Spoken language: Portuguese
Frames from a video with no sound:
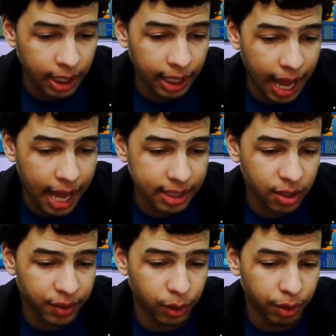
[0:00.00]
Lá na
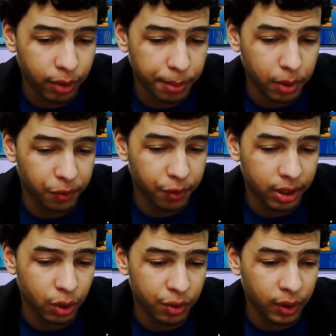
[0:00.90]
Salvador FM,
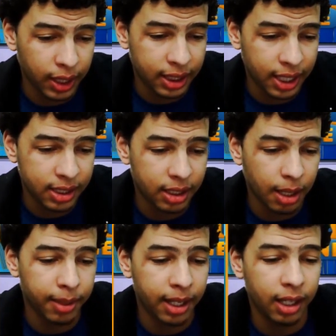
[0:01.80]
92,3 e
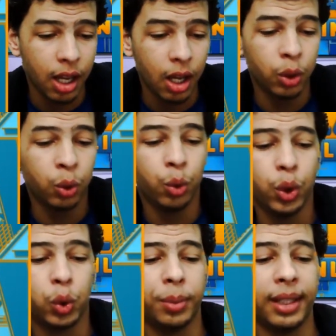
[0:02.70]
também no
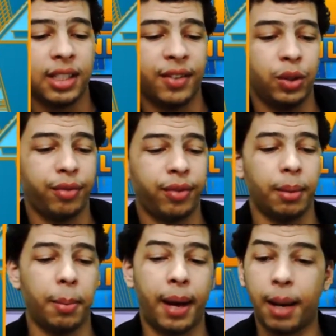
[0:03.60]
YouTube da Salvador
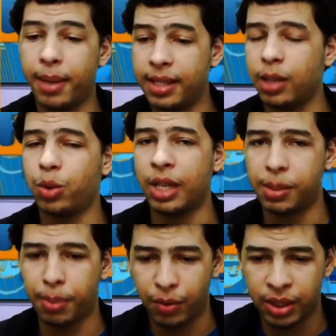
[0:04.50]
FM. Parabéns aí, sucesso
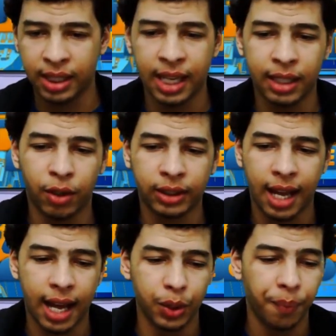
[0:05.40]
para você que tá aí de volta à
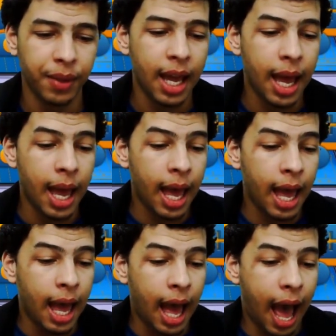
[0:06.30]
rádio.
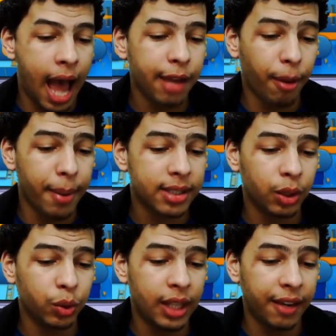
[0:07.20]
A
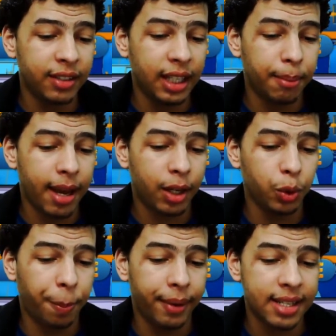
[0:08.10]
informação do David Ribeiro
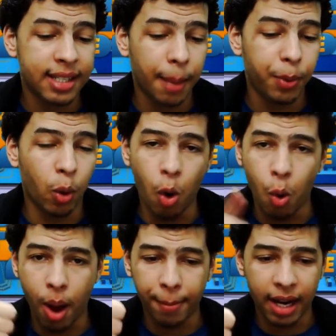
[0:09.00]
do Presépio
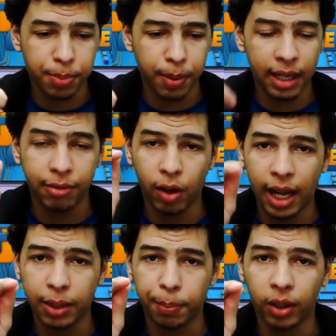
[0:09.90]
1, um abraço para ele. Vão
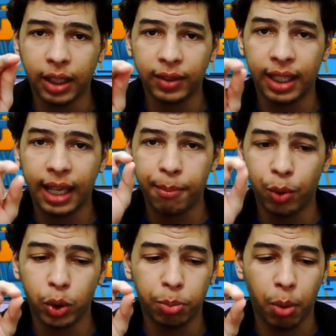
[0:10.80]
lá no portal dele que é
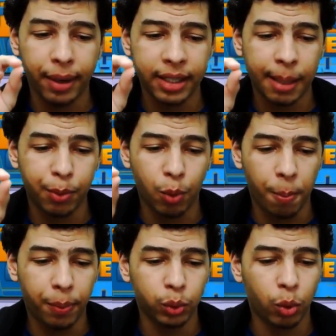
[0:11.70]
muito bom,
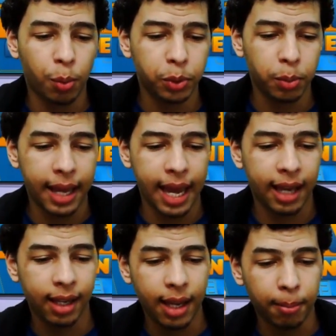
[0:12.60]

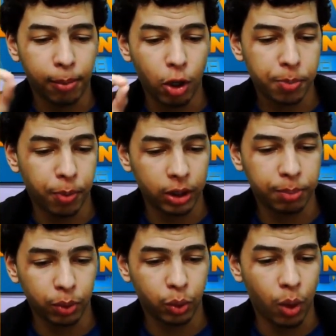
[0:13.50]
presépio1.com.br,
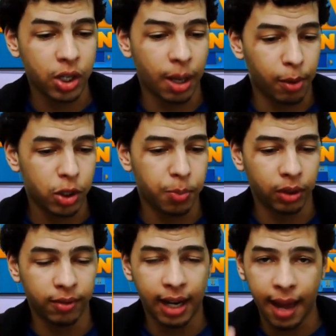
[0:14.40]
blogspot.com, acho que é
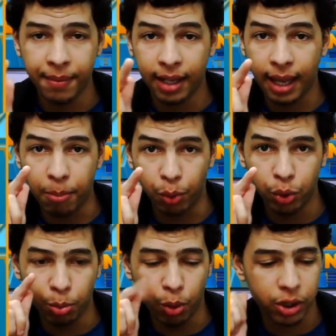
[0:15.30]
blogspot. Vai lá, que é
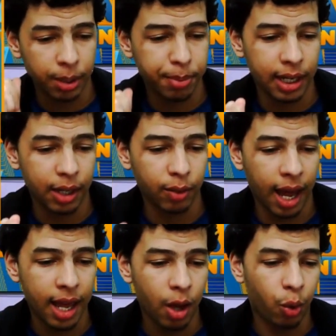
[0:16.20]
muito bom. Sempre leio
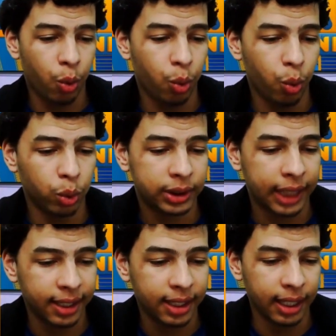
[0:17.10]
lá o, o
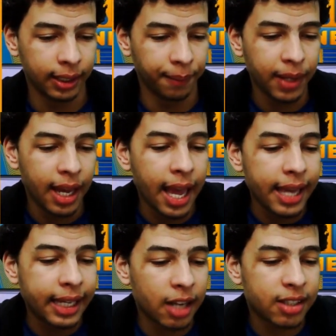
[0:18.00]
site dele.
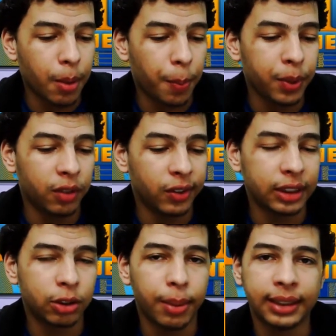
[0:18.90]
Quero saber a opinião de
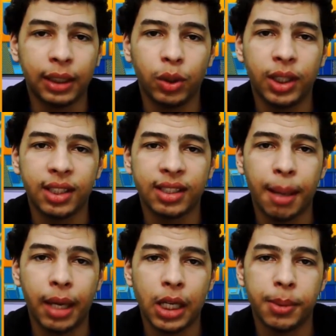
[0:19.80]
vocês sobre essa notícia, essa
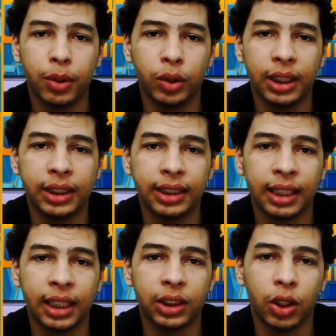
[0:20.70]
mesma notícia está
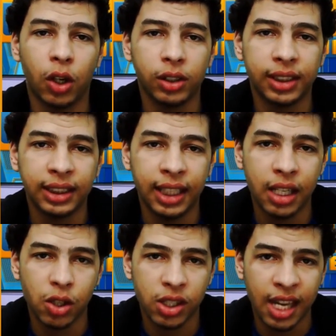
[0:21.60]
nas nossas
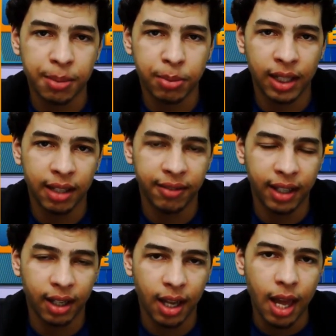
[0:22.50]
redes sociais para você ler e
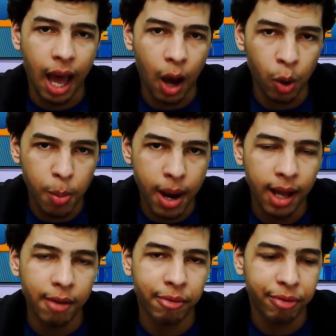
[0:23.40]
ver.
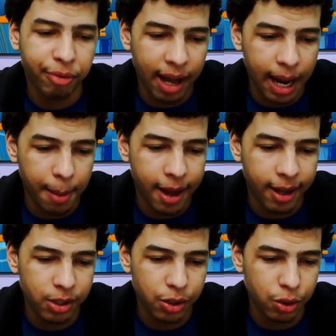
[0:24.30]
Arroba Fala
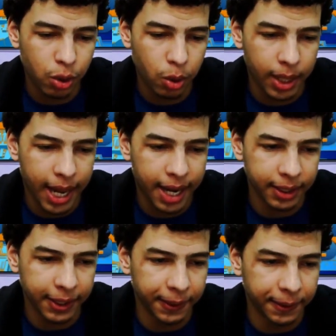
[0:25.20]
Mais
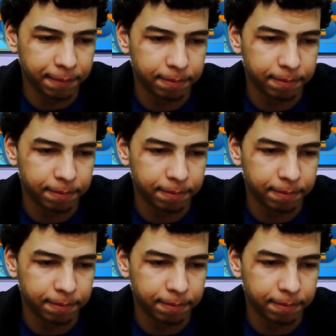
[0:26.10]
Online.